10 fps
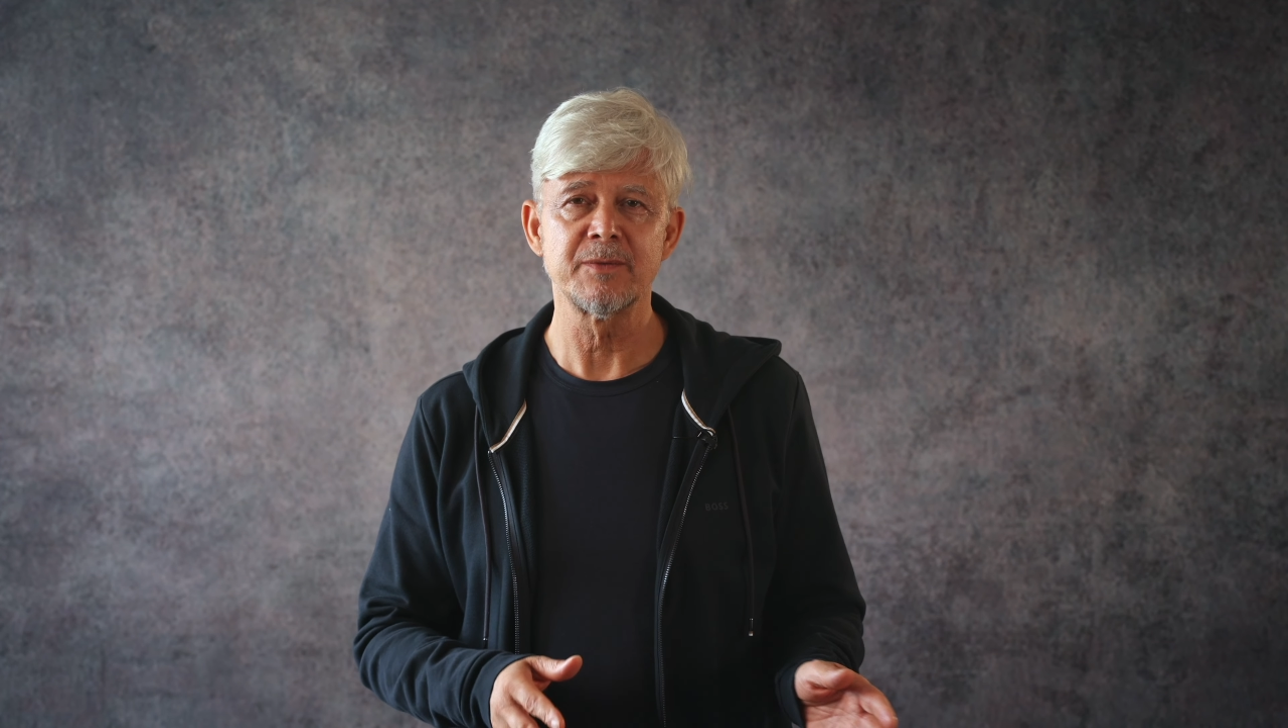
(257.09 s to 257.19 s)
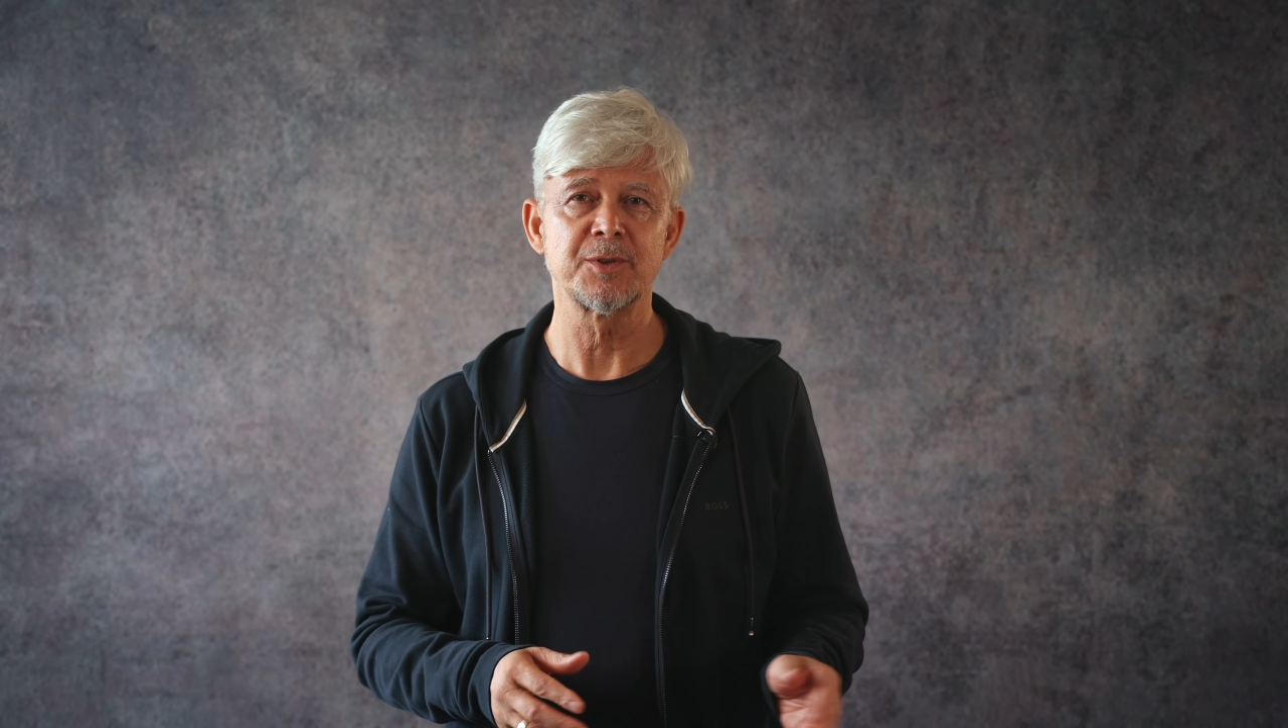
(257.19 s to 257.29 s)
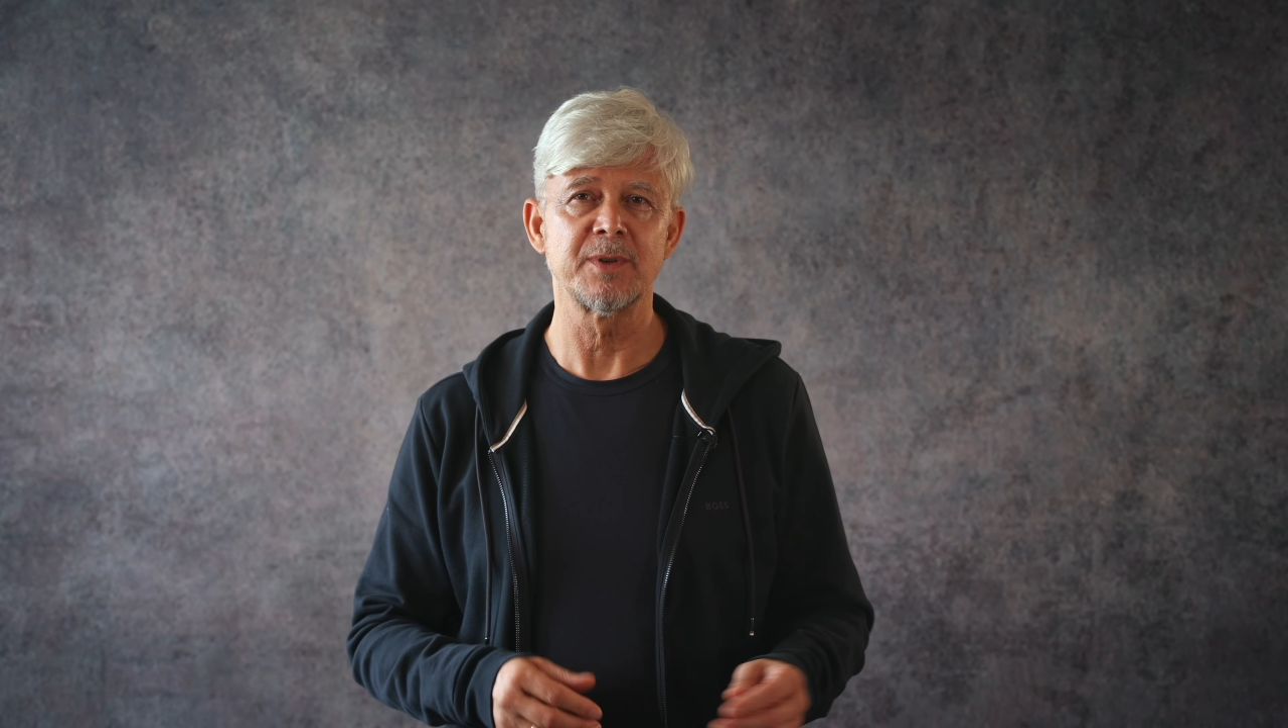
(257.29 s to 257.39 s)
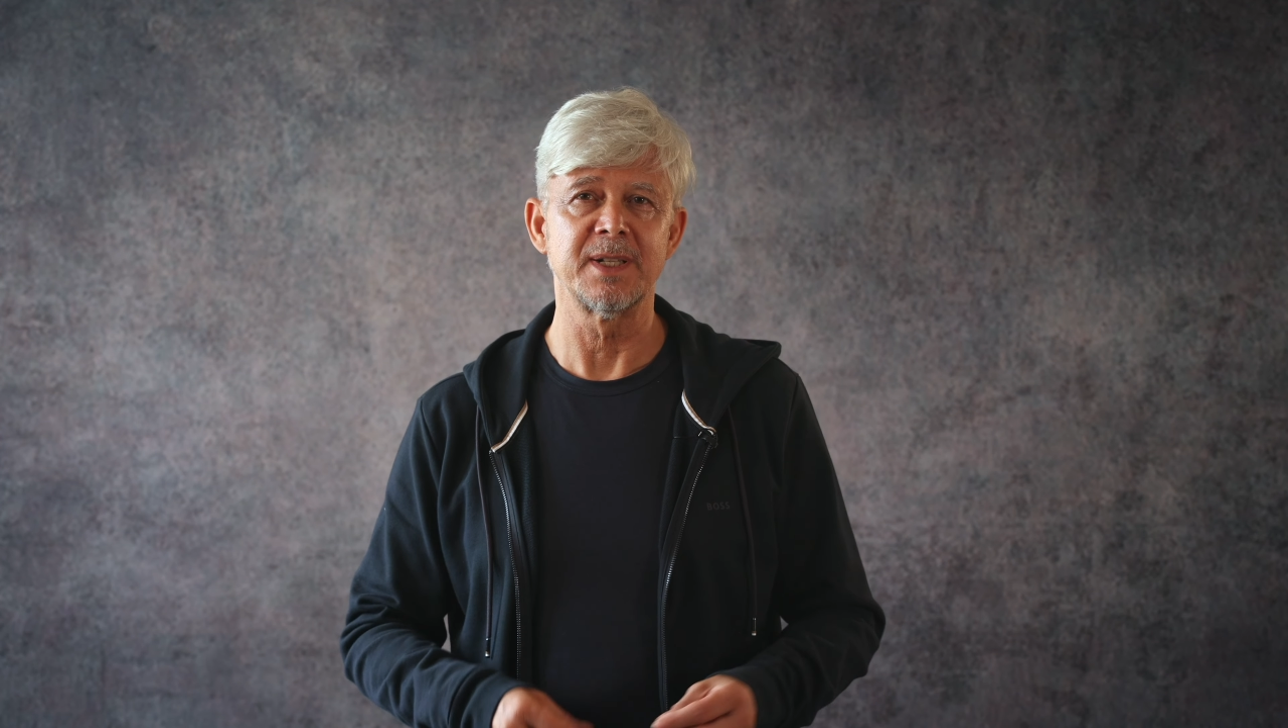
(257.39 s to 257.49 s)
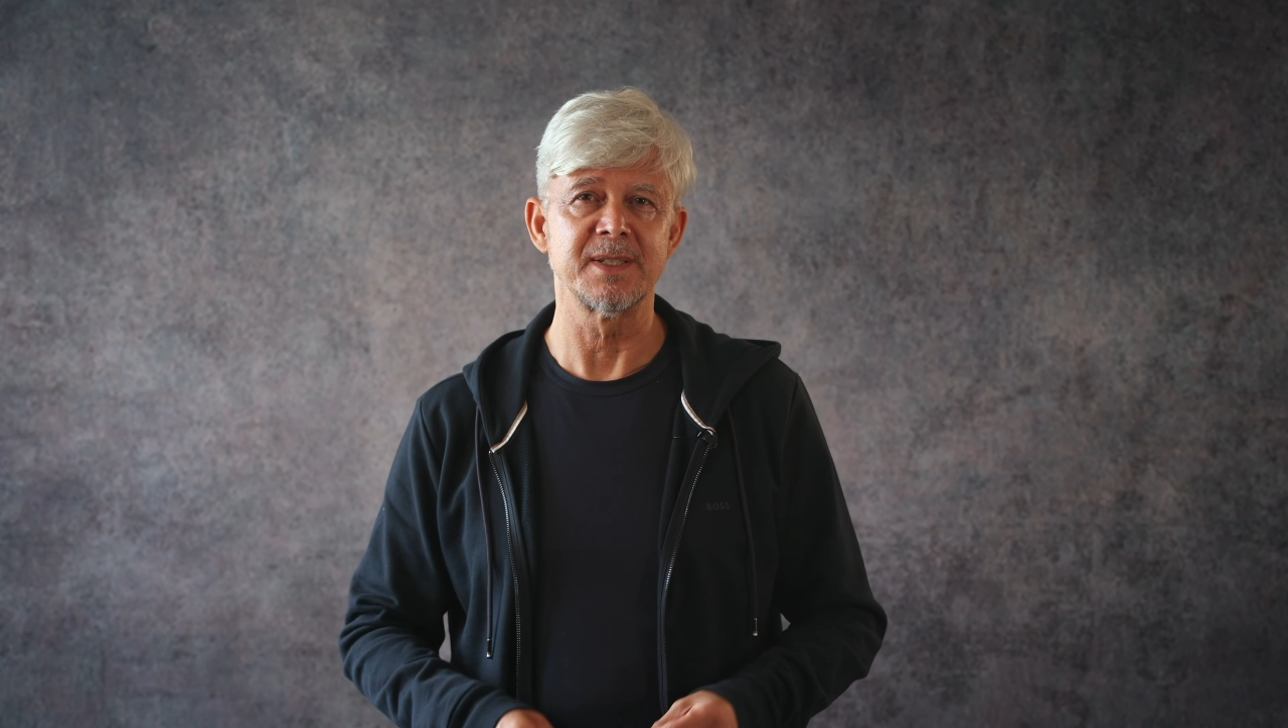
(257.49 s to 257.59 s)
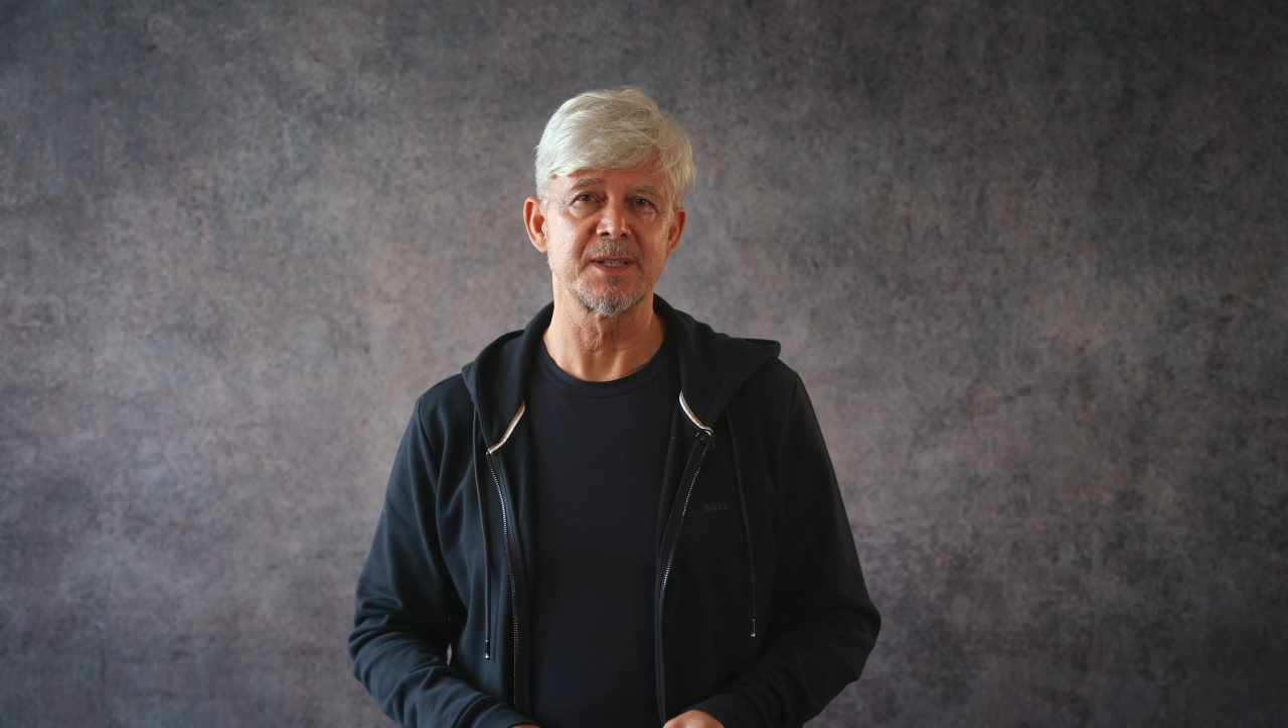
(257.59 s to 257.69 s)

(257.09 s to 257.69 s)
virtuellen